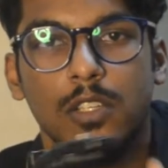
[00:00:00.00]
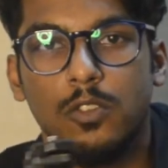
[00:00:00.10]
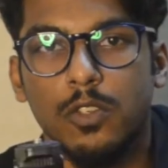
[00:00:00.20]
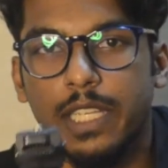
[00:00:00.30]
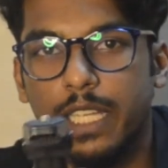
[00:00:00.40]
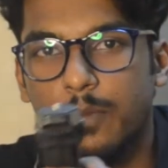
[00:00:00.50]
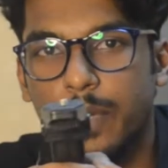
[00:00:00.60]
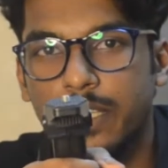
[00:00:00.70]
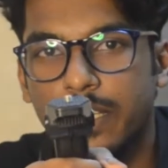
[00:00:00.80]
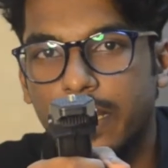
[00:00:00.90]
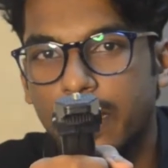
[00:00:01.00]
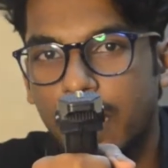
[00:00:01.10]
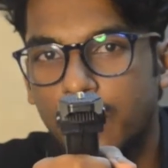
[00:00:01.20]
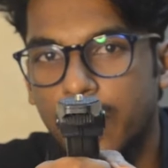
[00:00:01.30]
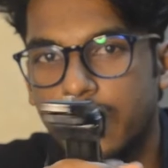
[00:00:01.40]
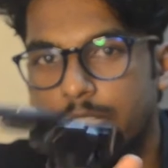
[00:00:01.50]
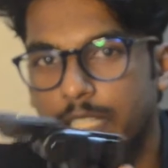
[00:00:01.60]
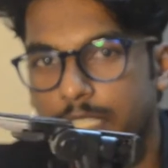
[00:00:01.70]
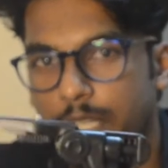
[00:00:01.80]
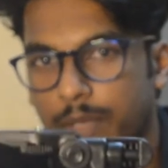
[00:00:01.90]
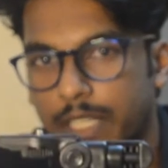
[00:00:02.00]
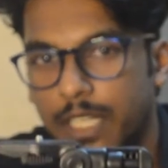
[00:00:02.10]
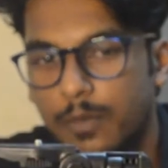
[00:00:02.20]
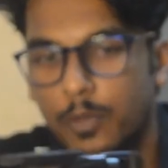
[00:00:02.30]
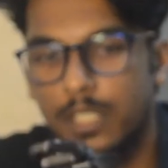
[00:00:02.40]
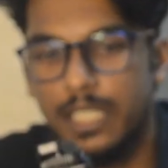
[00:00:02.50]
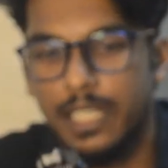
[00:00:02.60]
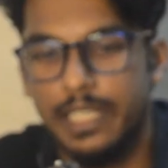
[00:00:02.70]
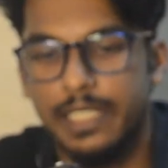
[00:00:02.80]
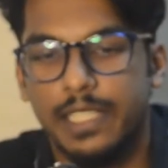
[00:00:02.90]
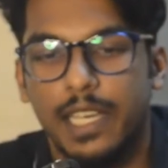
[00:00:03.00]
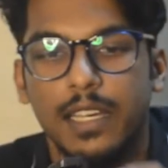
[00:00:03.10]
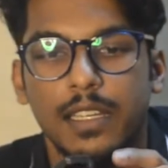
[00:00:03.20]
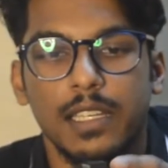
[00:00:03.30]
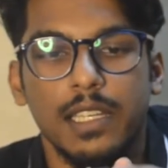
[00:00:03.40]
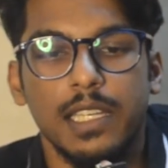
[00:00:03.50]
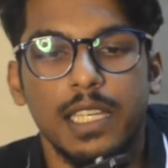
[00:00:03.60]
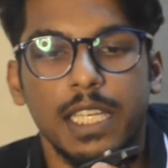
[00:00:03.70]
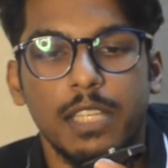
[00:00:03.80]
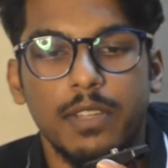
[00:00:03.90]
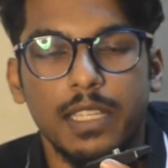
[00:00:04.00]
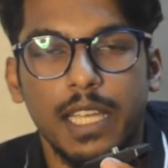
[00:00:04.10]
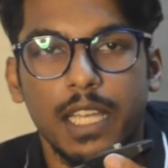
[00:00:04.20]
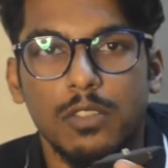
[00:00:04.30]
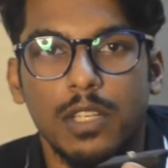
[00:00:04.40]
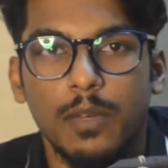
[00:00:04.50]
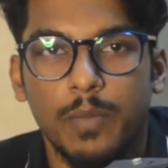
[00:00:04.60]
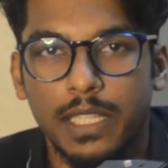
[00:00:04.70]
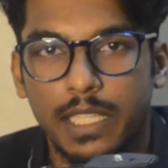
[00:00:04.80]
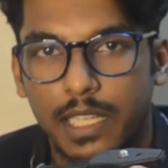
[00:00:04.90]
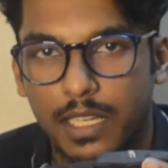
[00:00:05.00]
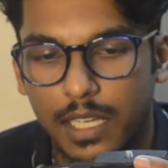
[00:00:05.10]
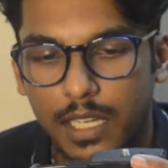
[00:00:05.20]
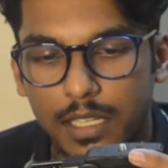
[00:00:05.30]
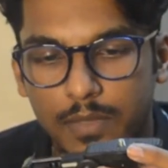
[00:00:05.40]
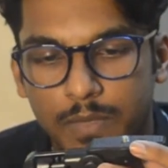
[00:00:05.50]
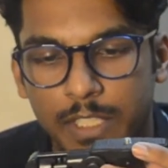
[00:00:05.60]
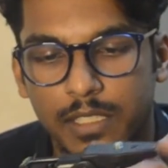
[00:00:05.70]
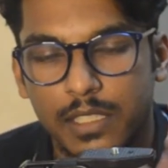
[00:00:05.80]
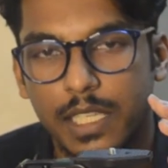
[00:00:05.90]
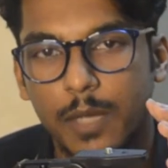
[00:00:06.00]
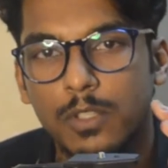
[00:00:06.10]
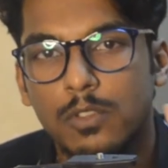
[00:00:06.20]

ஸோ நீங்கள் இதை பார்த்தீங்கன்னா கன் மாதிரி இந்த ஷேப்பில் நீங்கள் பிடிச்சிக்கலாம் ஈஸியாக இது வந்து ஆக்சுவலாக பார்த்தீங்கன்னாக்கா எப்படி